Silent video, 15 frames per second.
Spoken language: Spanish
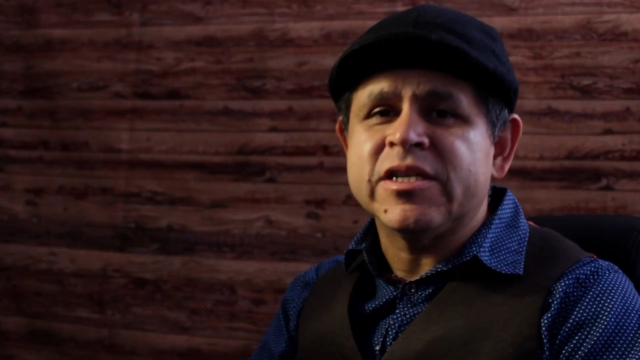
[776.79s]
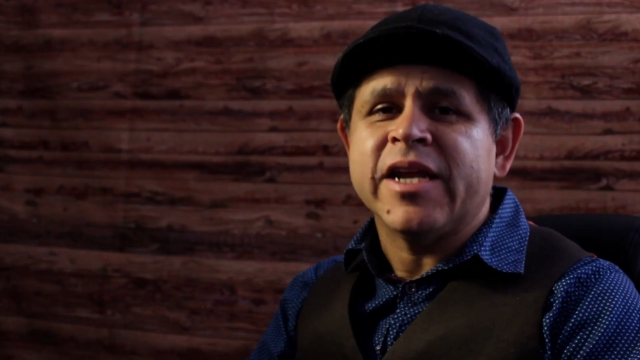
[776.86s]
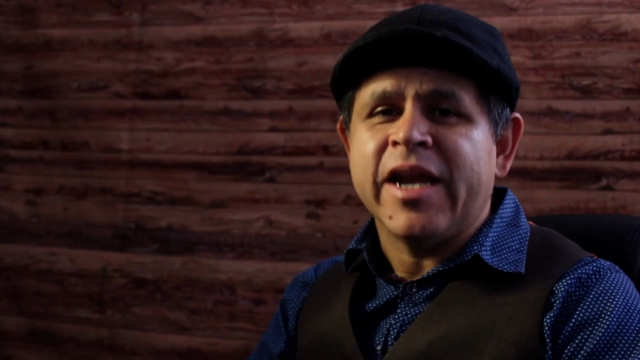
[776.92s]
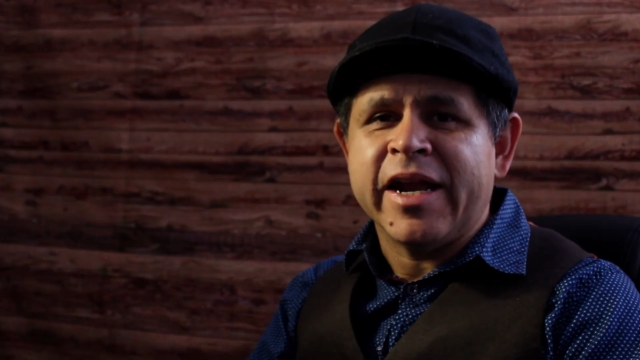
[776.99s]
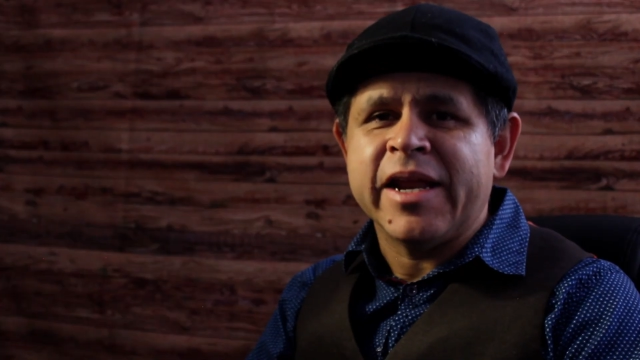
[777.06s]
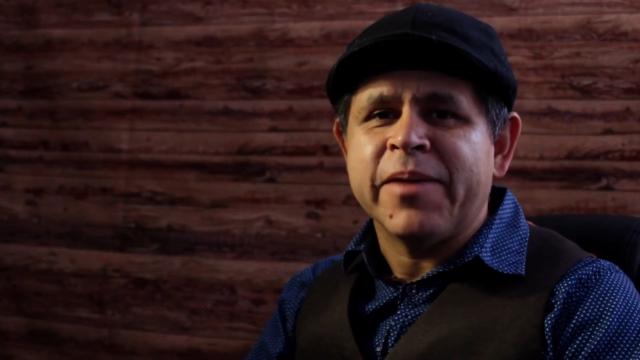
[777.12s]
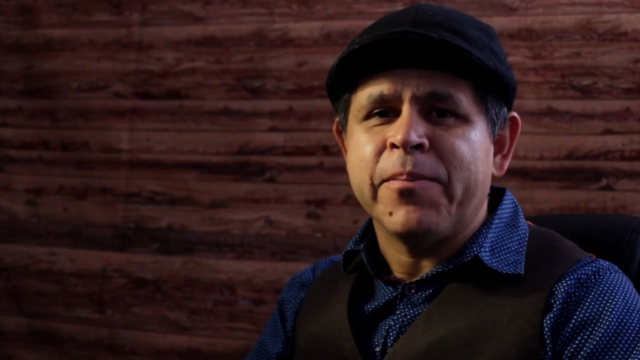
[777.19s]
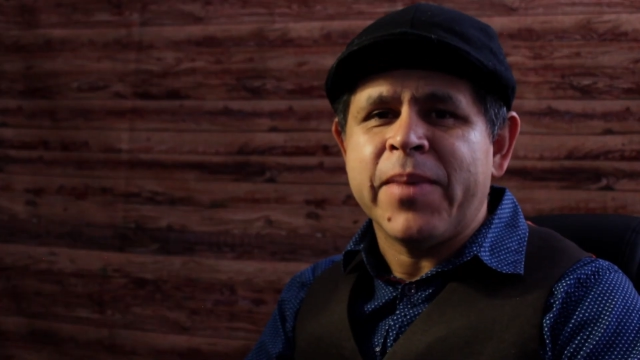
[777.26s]

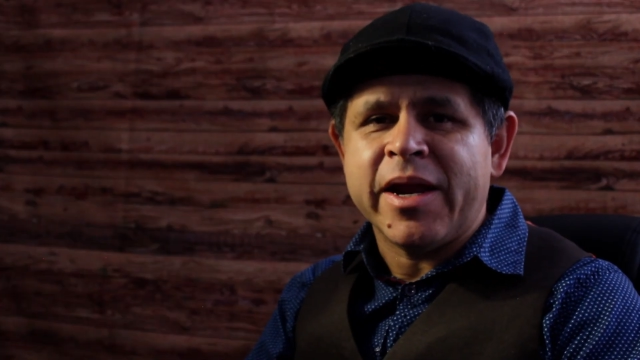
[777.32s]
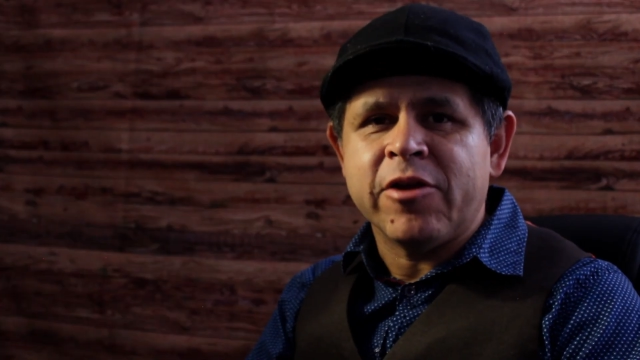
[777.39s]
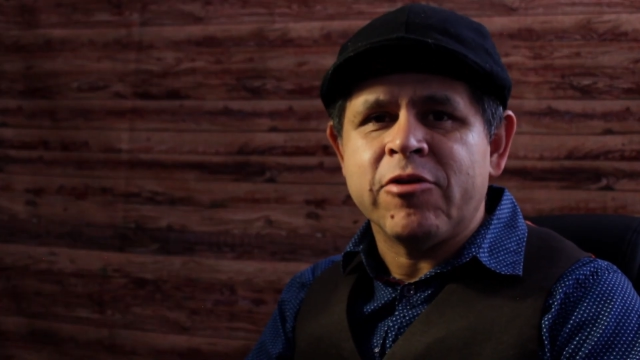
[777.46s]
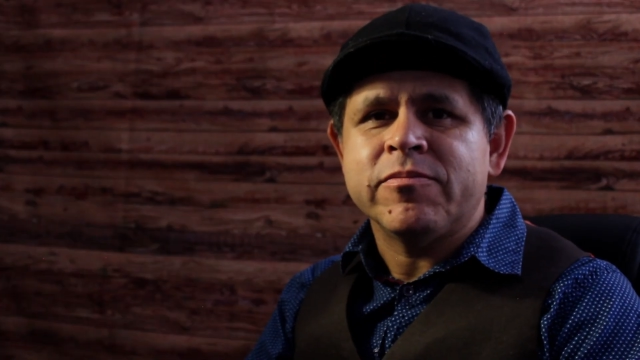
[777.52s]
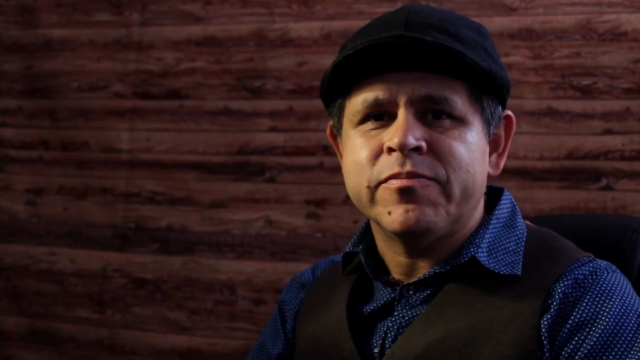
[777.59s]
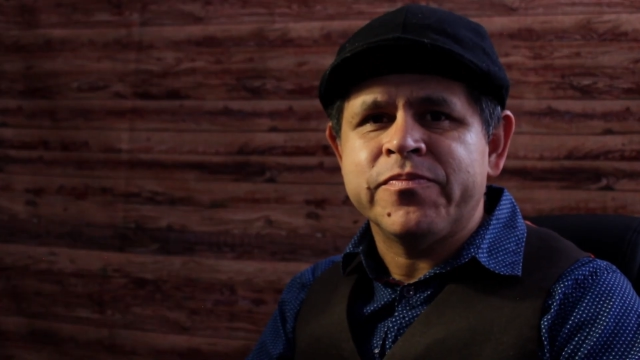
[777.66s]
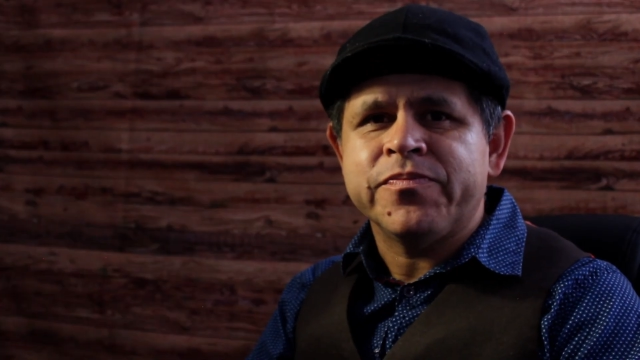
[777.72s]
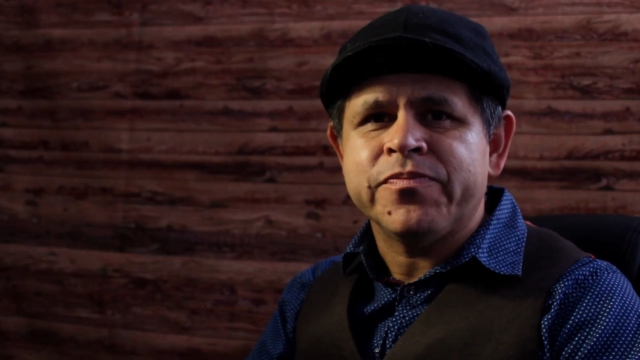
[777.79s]
serán en vano.
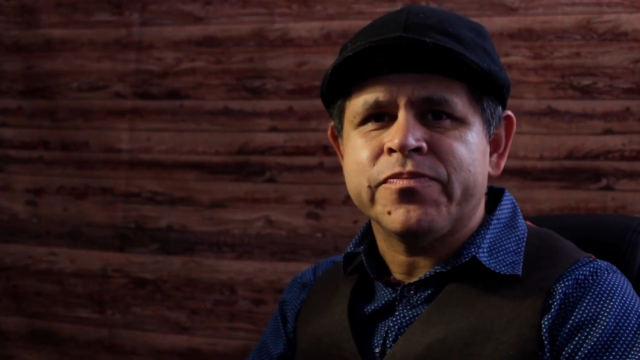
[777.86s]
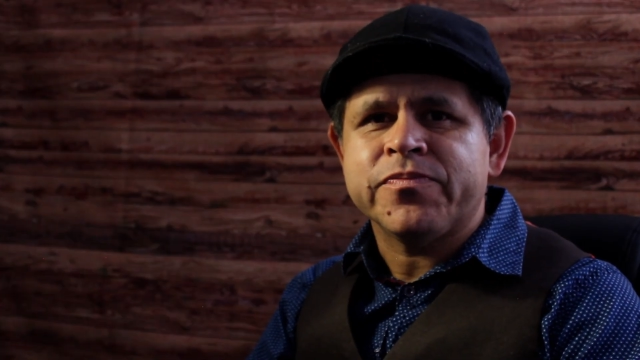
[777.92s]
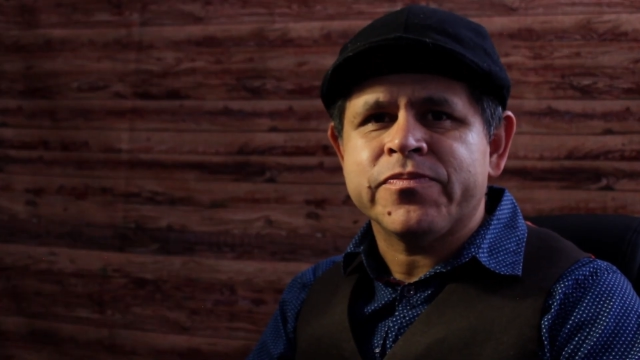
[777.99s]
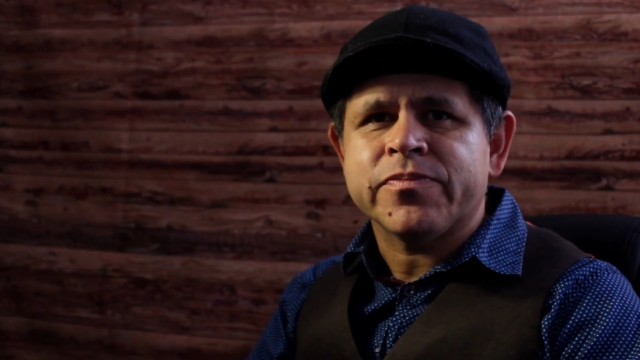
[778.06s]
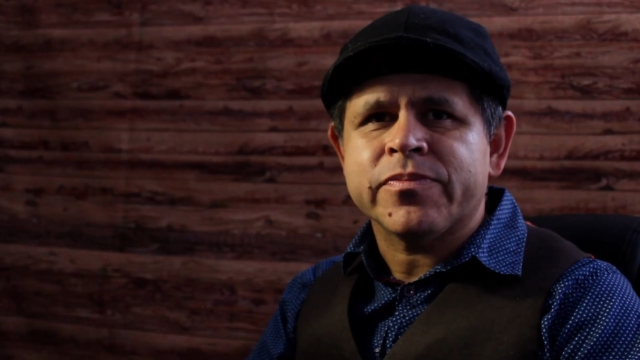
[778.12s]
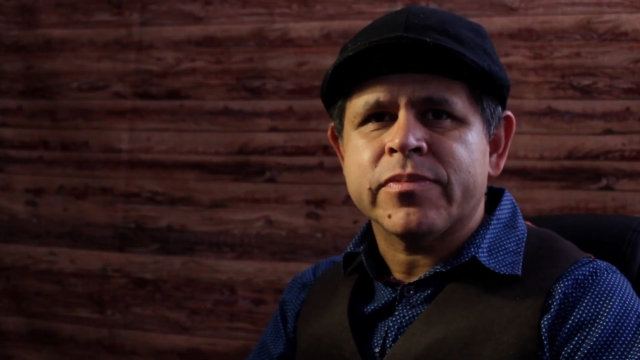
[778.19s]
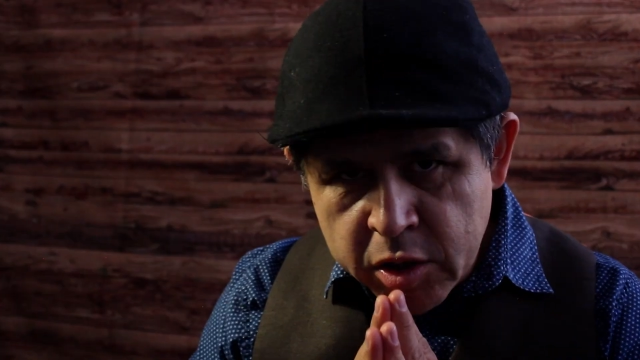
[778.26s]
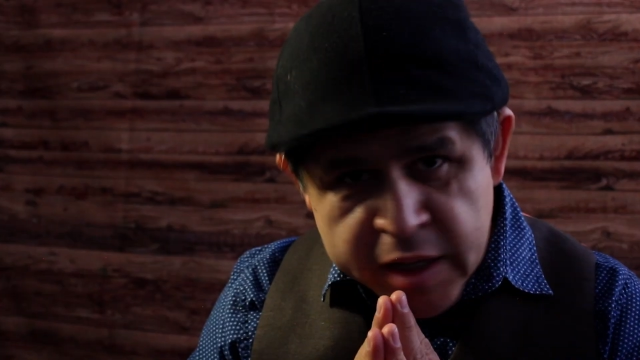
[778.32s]

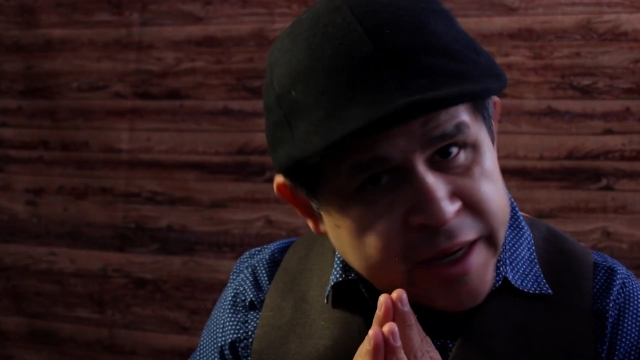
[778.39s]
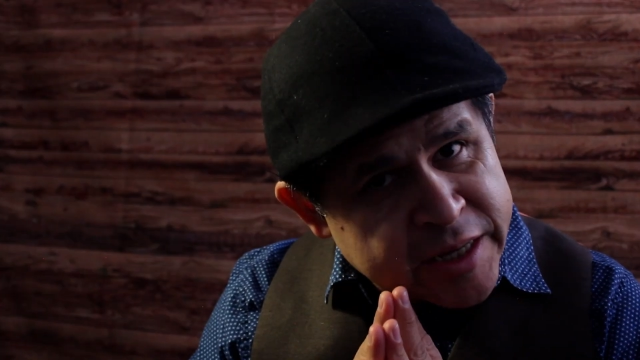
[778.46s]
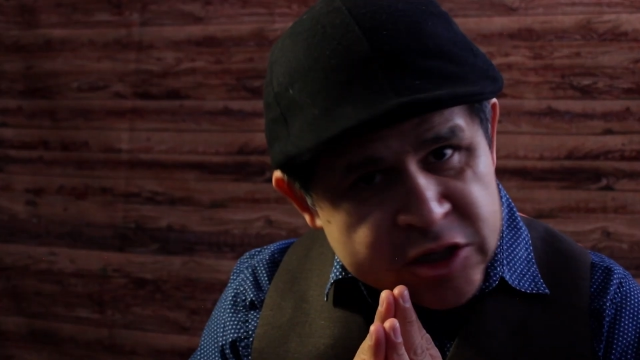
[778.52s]
Y